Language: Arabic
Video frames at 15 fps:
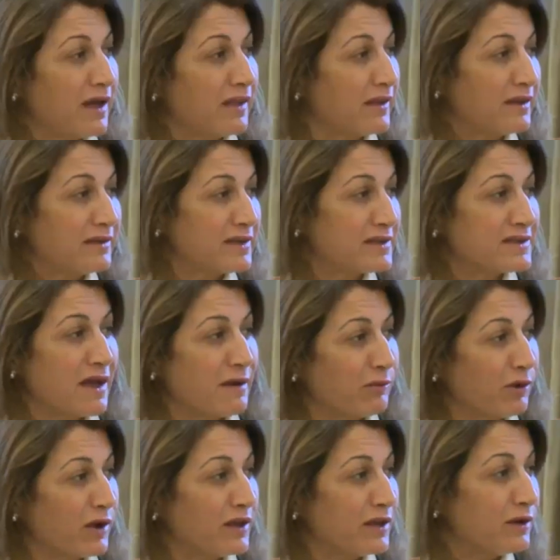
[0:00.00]

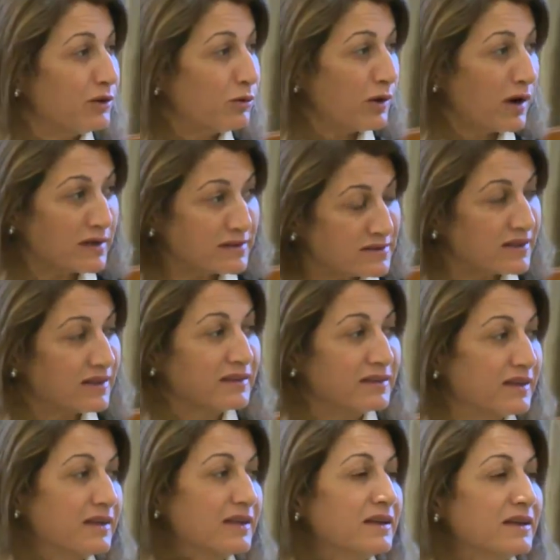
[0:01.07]
وإنشاء لجنة
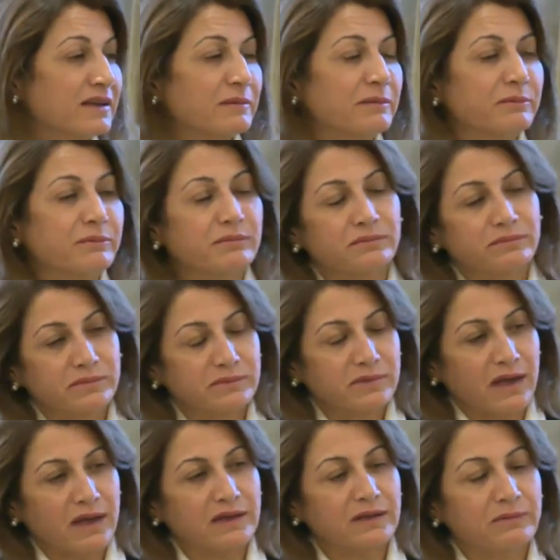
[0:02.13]
صداقة بين
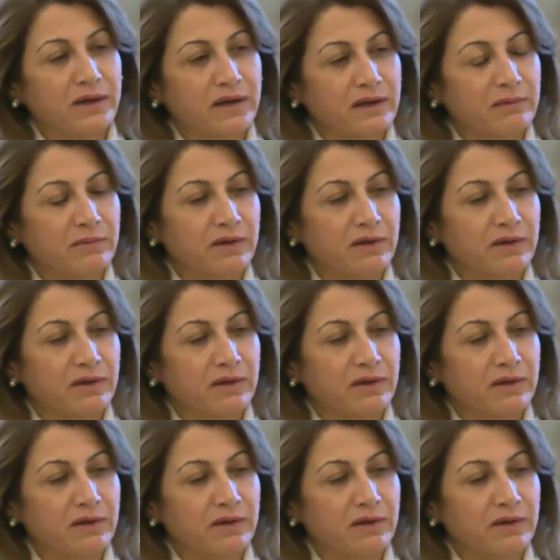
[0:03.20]
الجانبين